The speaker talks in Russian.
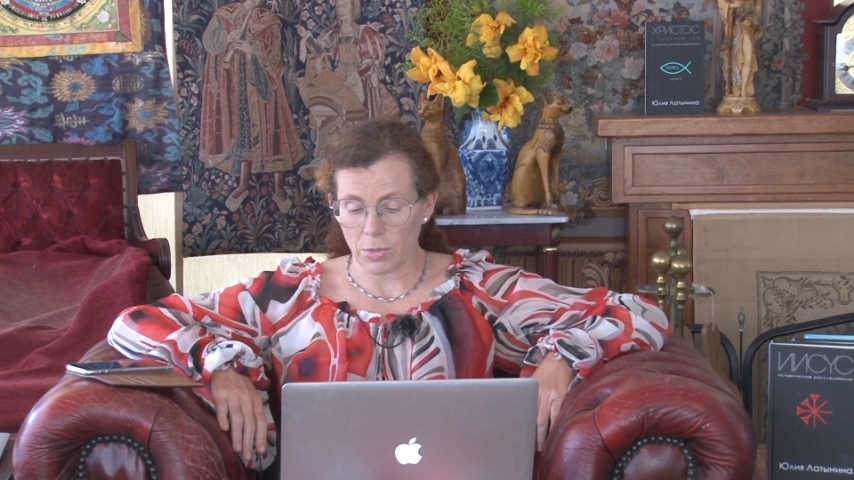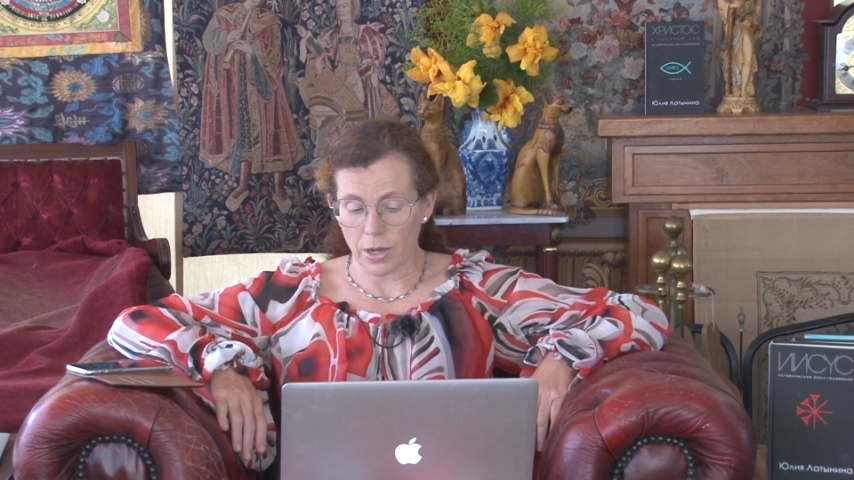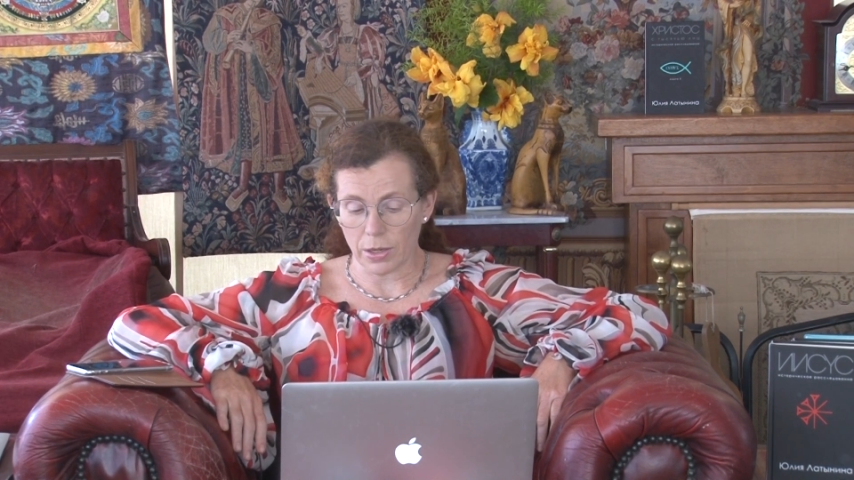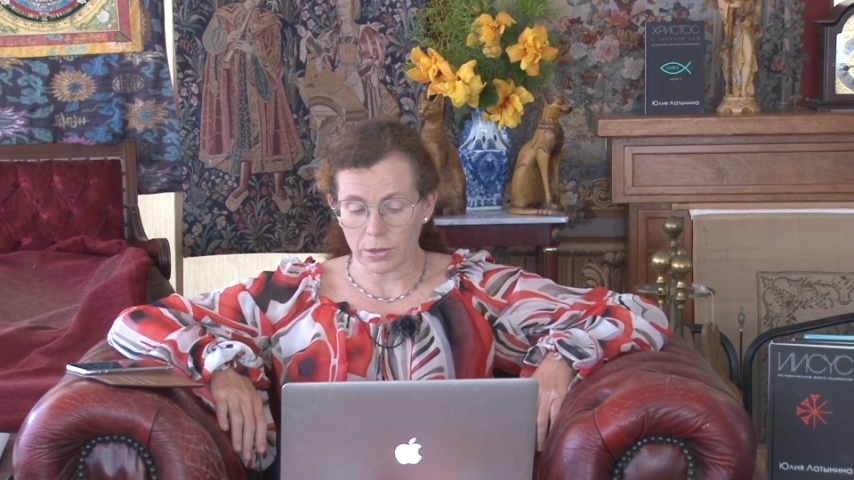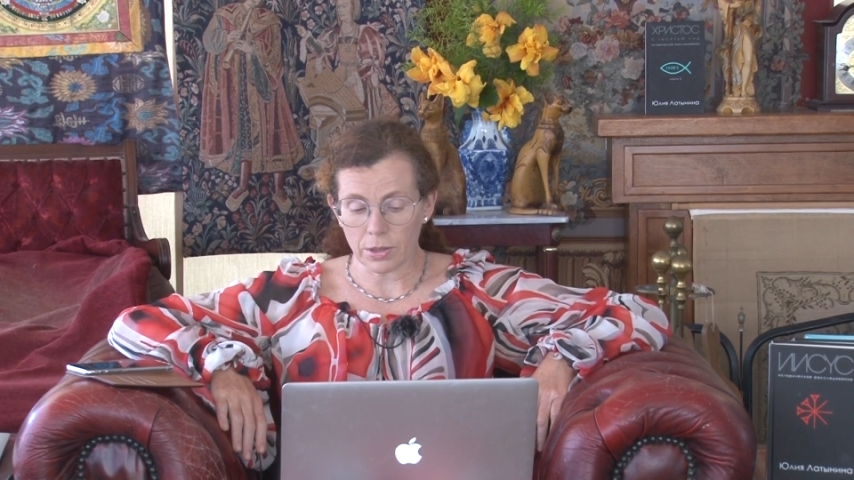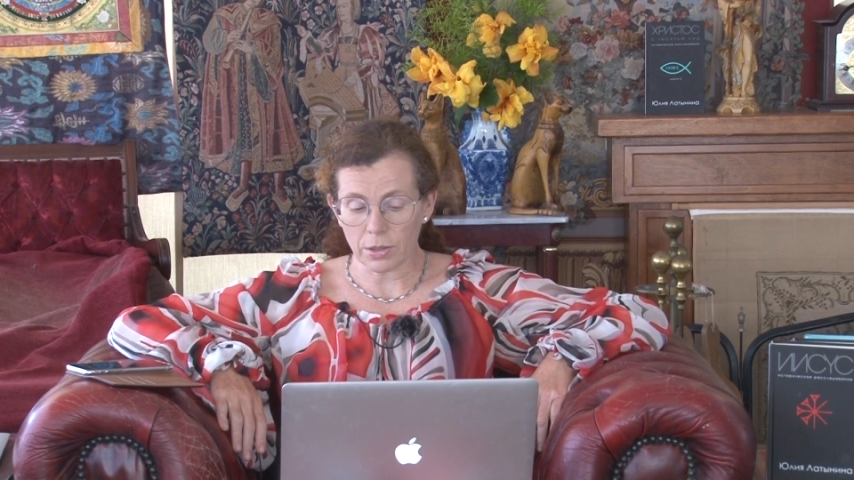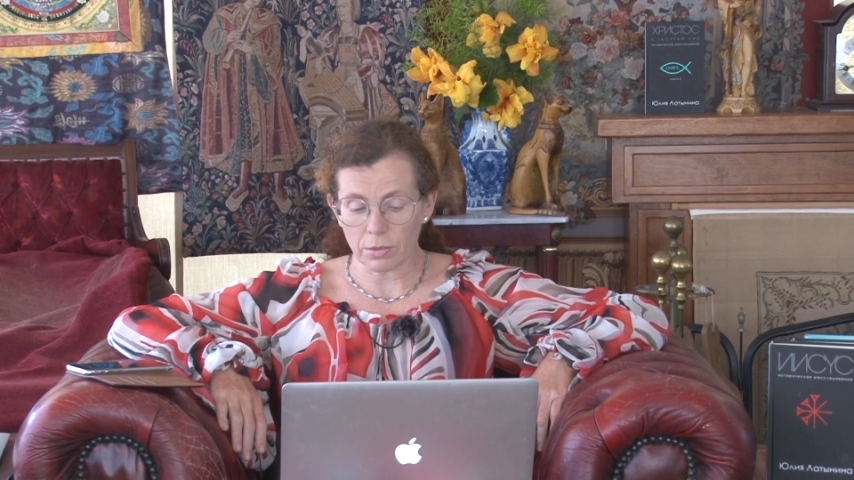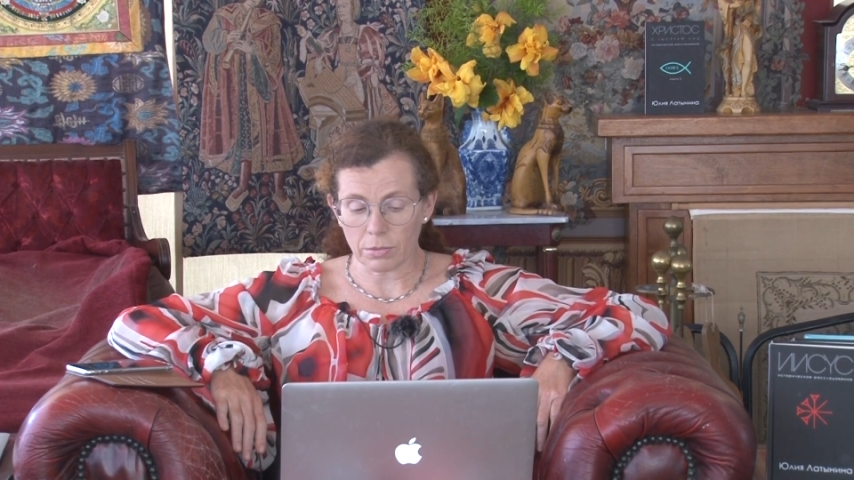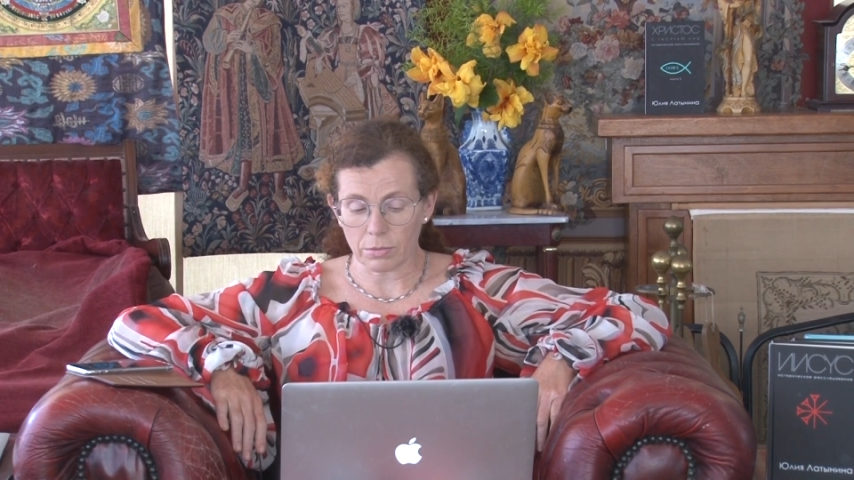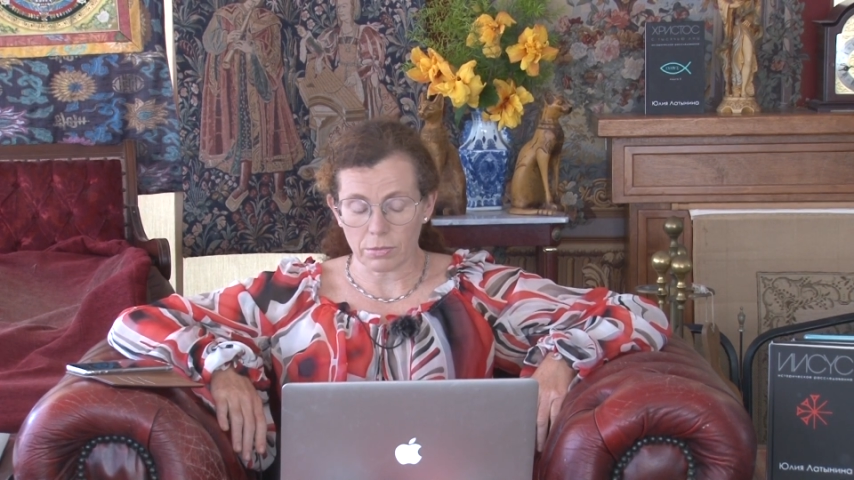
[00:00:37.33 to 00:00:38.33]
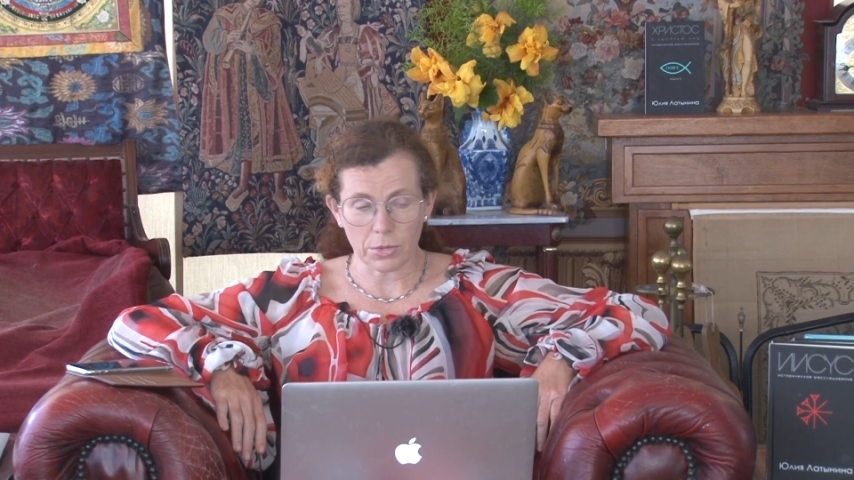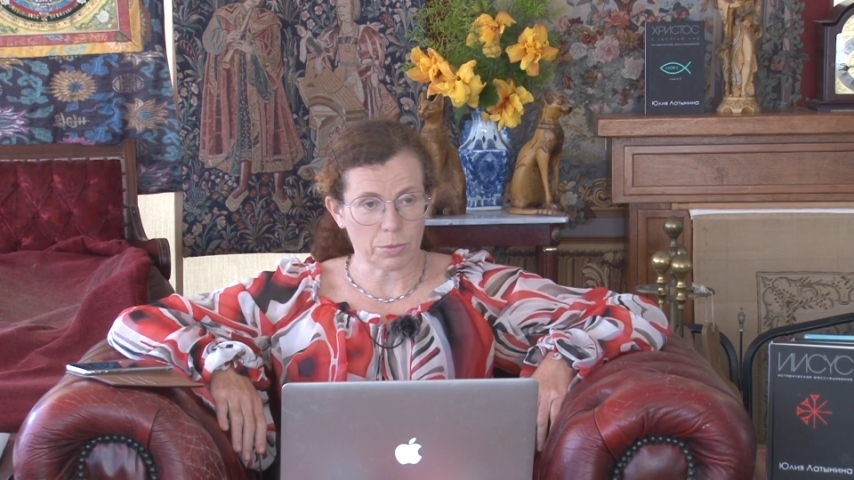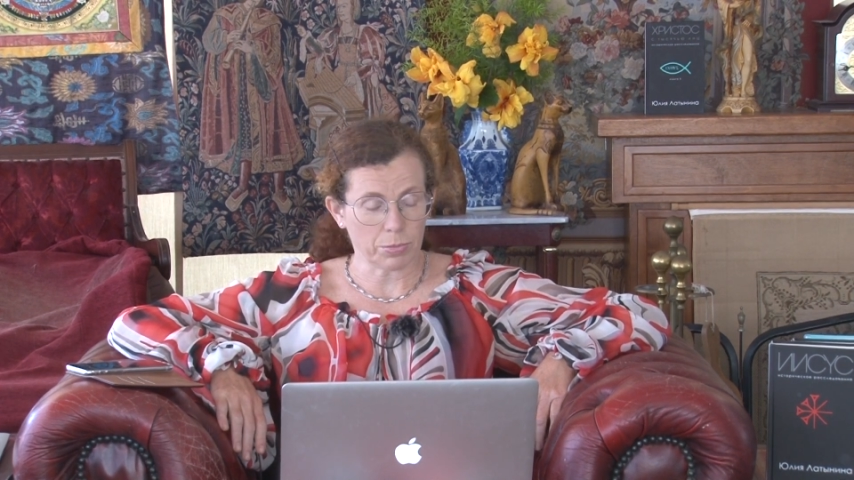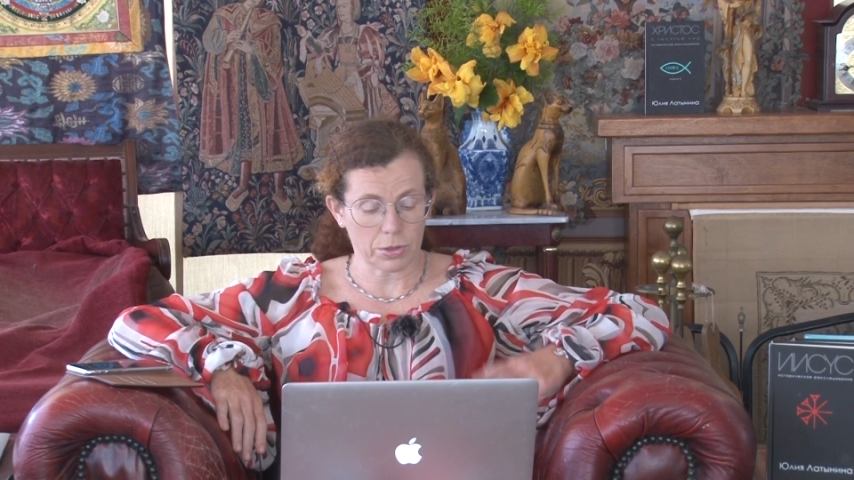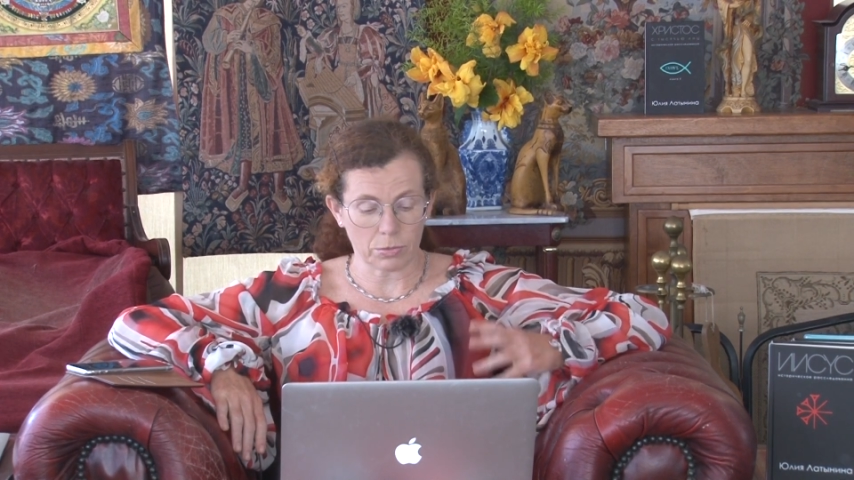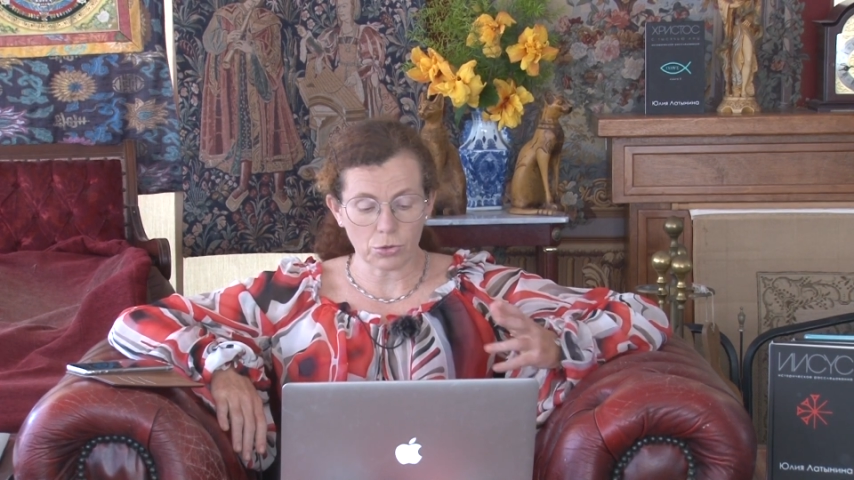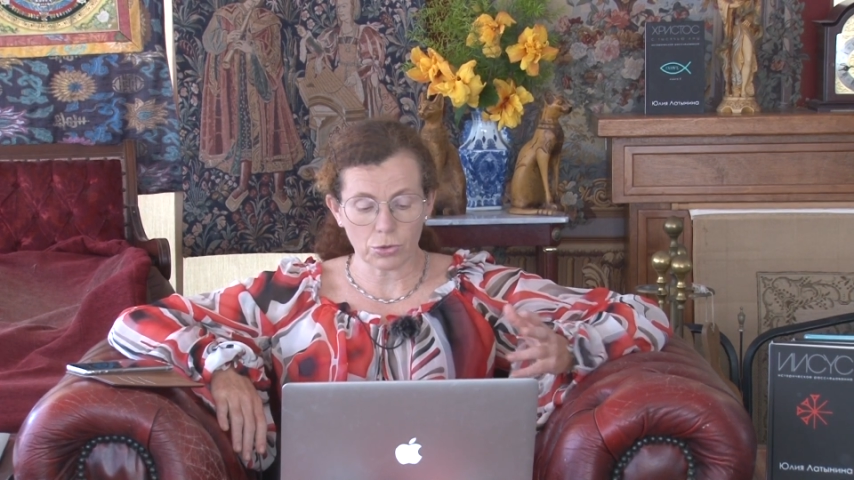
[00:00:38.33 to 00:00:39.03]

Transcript: миллиардером не потому,